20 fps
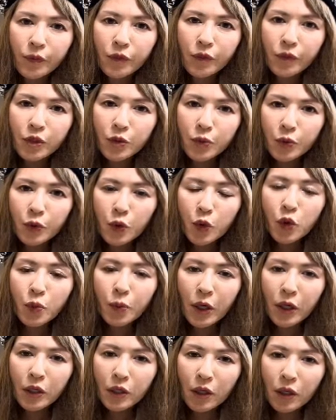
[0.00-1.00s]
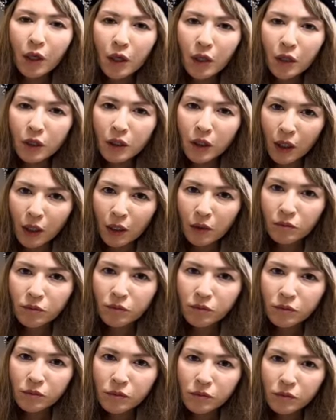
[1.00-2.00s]
自分のことばっかり考えてたら。
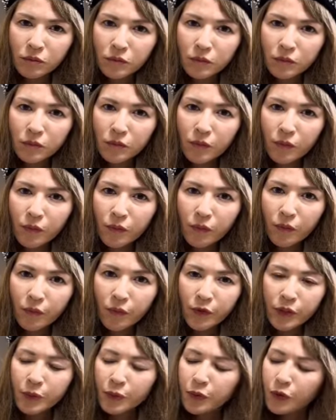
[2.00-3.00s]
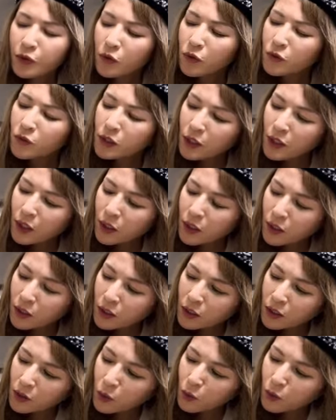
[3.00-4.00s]
自分の運勢だけ
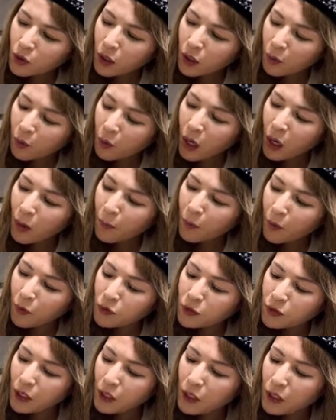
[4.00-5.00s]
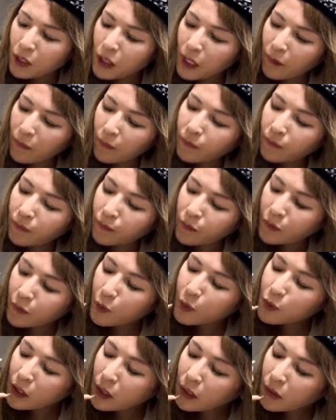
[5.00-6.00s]
気にしとったらもう八歩塞がるやん。
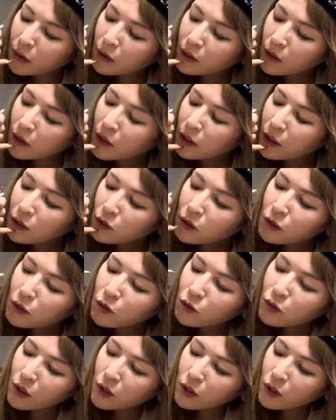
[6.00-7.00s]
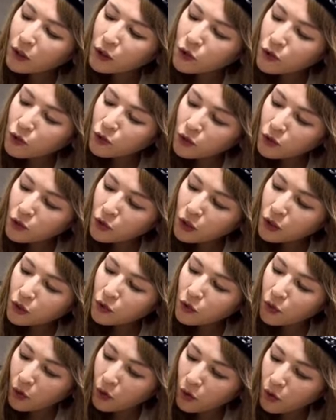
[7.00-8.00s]
当然。そ初はそうやん。だって中級にい
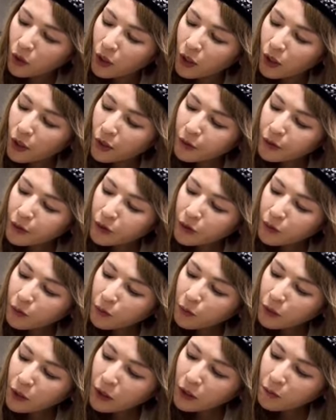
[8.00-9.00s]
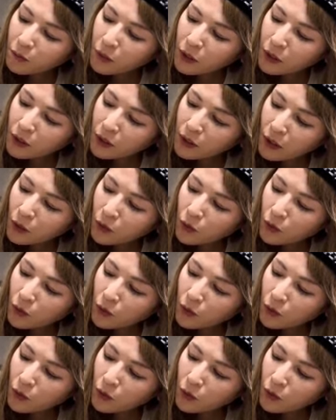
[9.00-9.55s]
るのよ。み、みんな